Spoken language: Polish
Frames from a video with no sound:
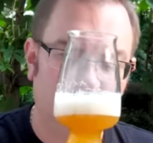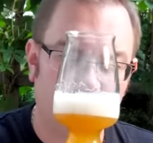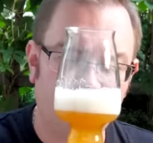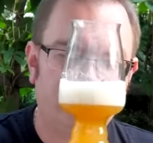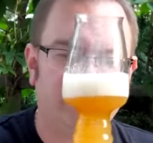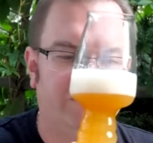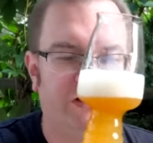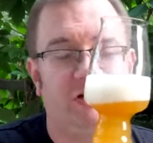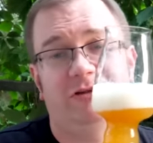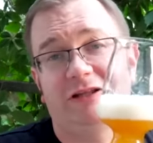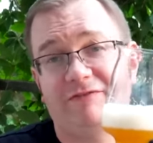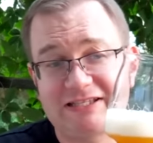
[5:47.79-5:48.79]
no
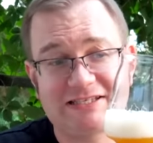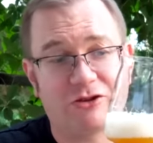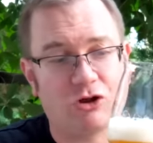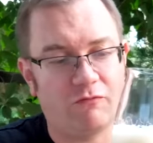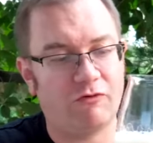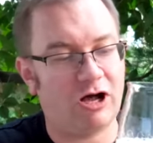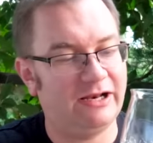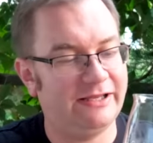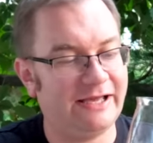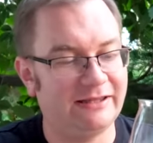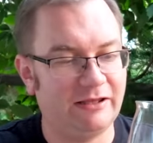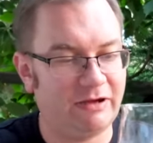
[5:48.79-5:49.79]
wygląda wajcenowo,
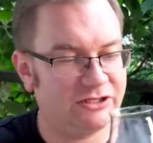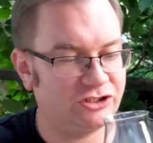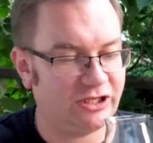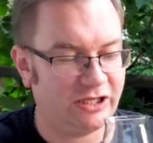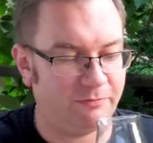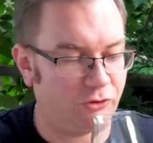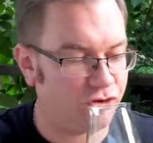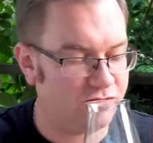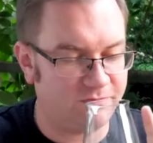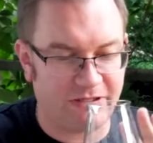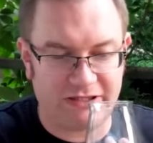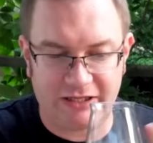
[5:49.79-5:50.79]
ale jak najbardziej taki
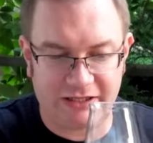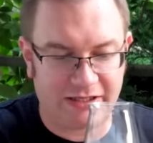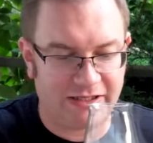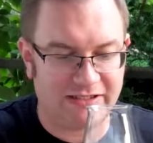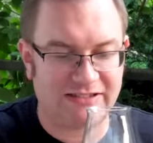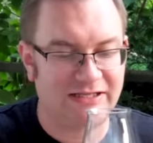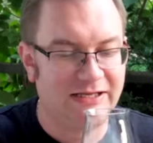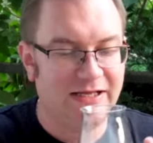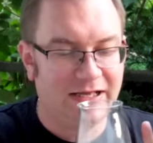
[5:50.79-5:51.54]
poziom zmętnienia jest